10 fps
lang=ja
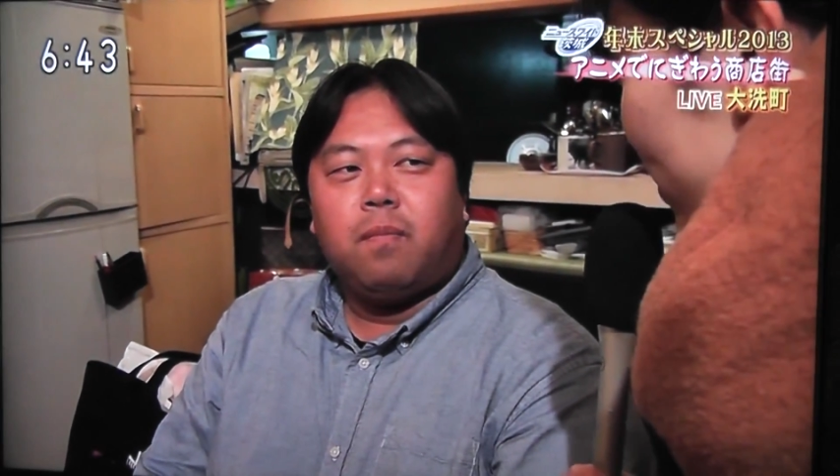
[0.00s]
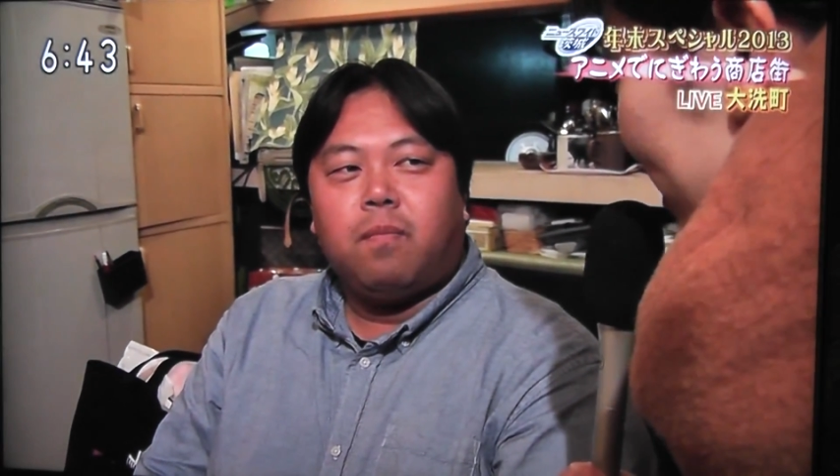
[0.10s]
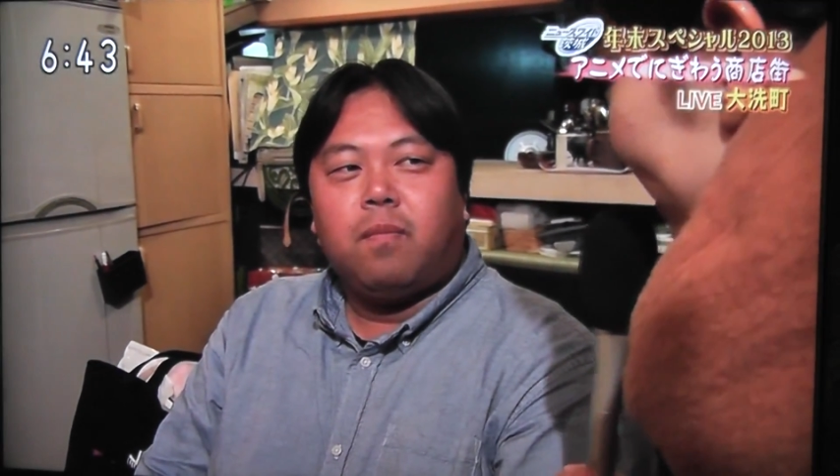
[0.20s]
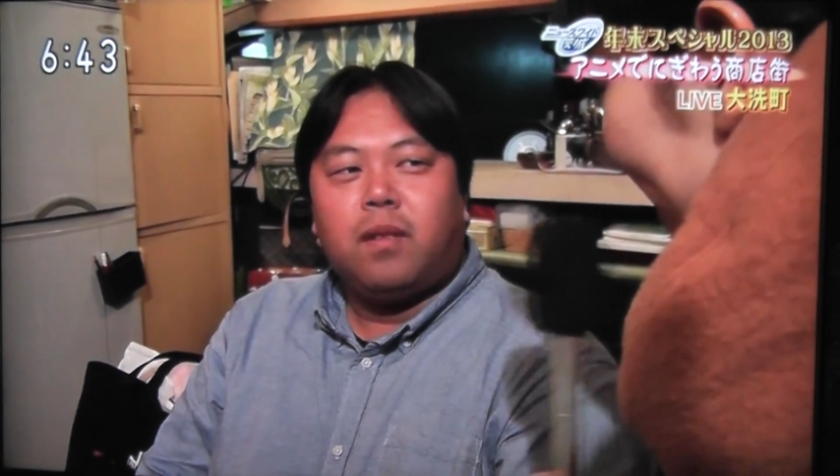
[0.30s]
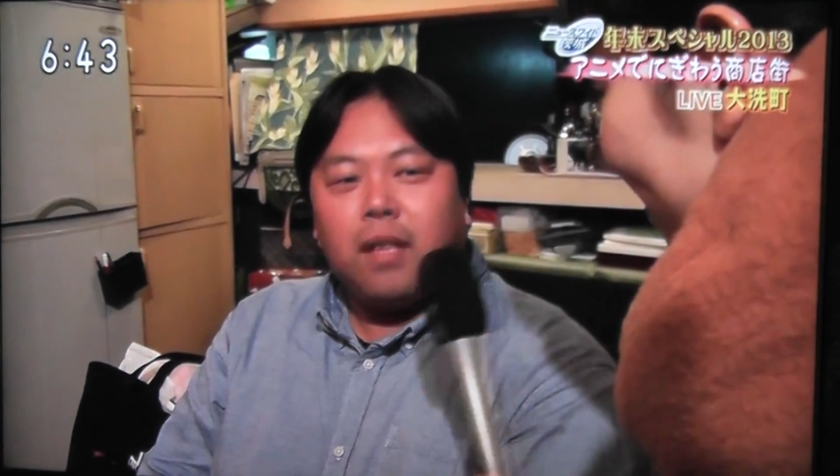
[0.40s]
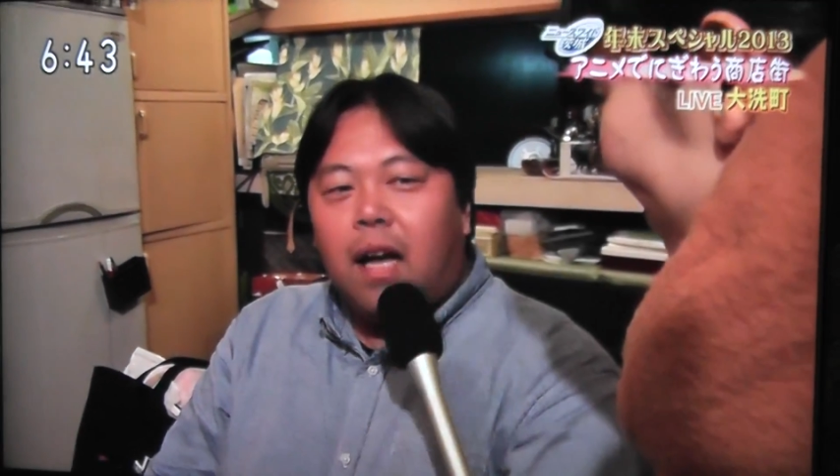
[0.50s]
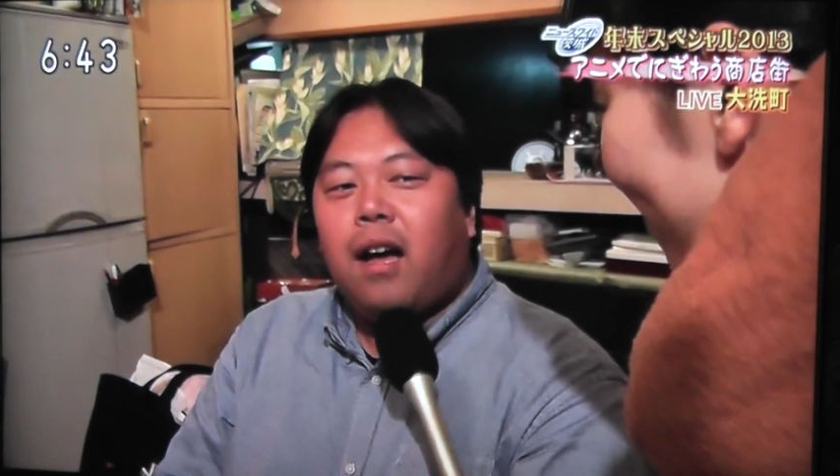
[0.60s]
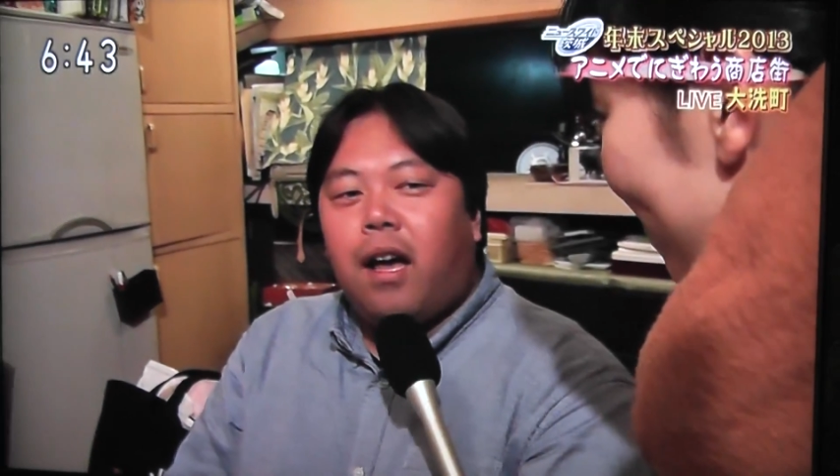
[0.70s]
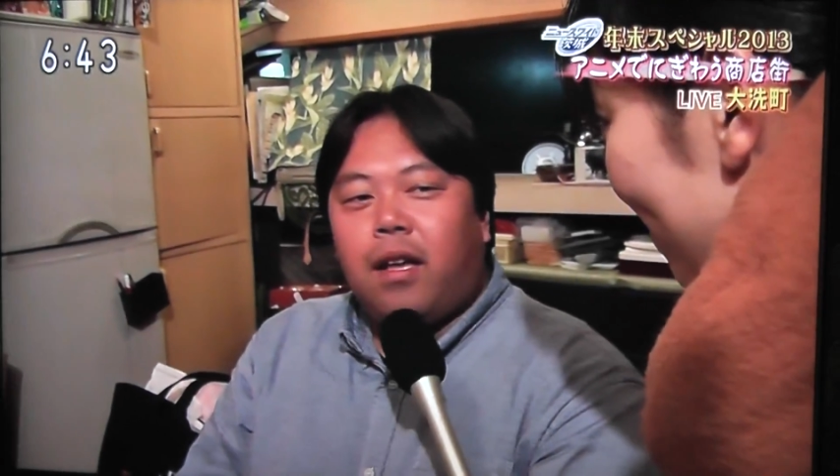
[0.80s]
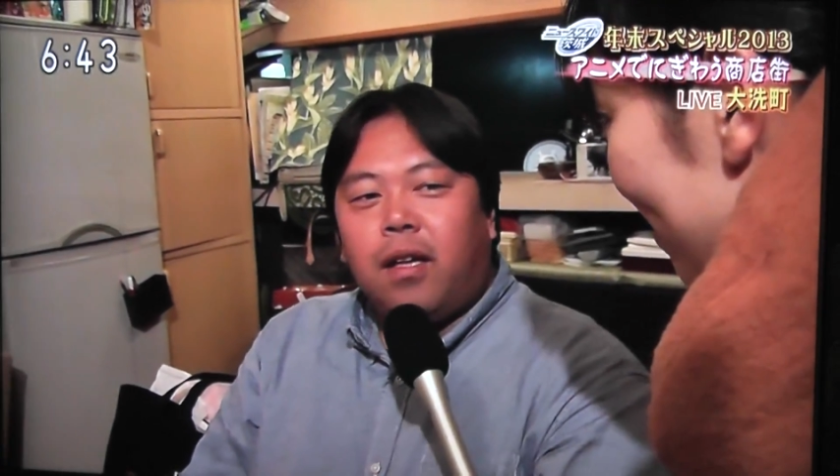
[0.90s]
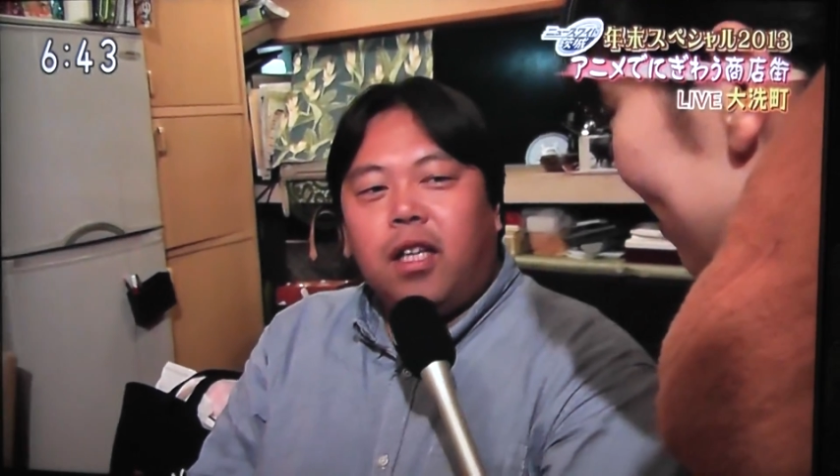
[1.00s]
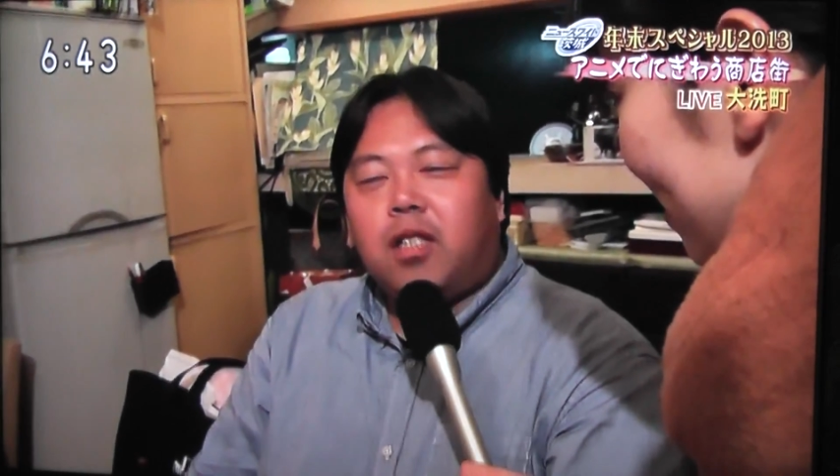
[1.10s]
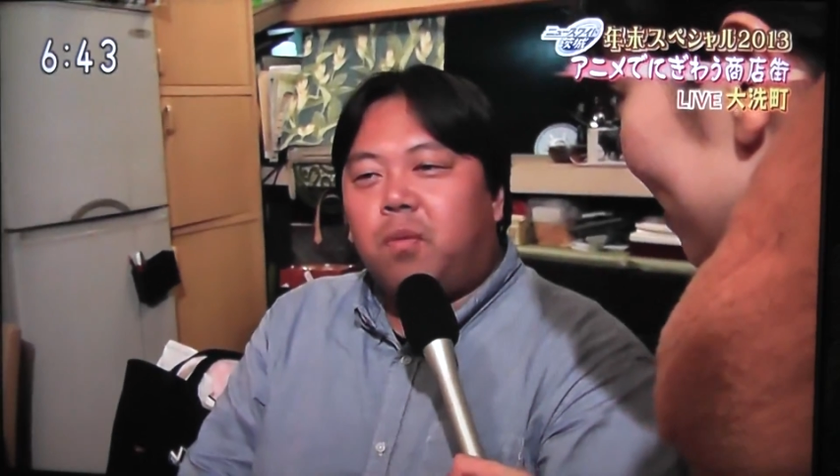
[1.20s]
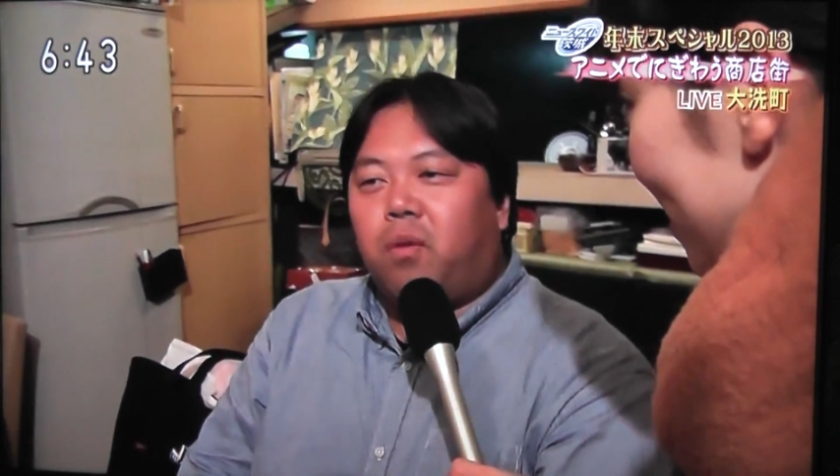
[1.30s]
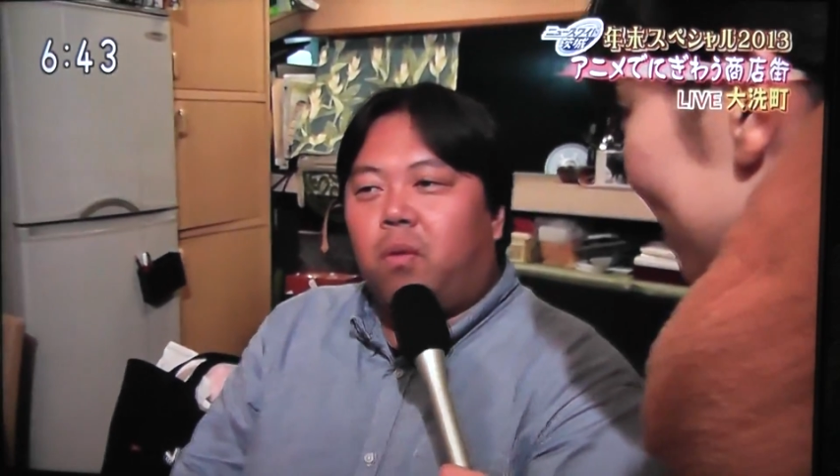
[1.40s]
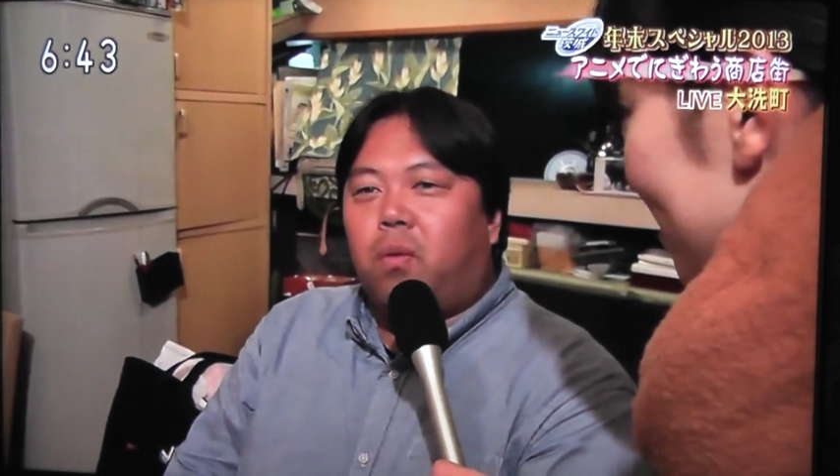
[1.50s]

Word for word: そうですねあはいいつも